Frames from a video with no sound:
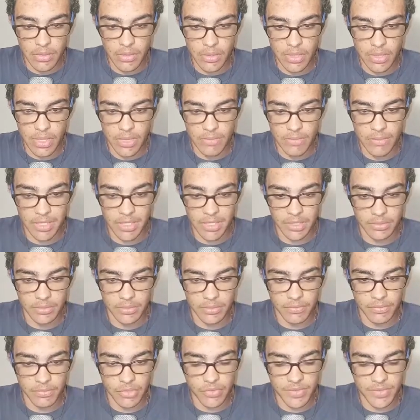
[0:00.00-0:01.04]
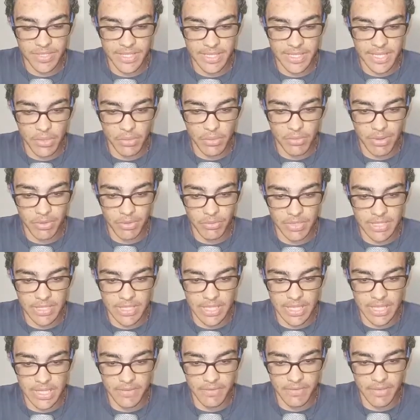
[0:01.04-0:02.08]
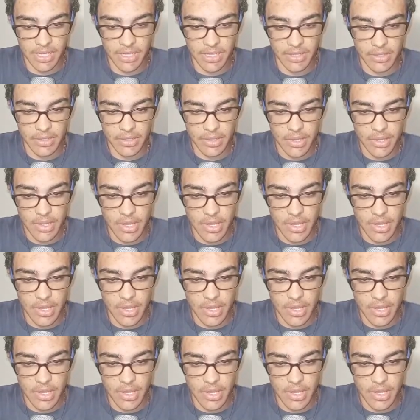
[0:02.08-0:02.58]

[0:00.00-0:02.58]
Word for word: Ok, mano. Deixa eu ver se tem alguma coisa aqui, velho.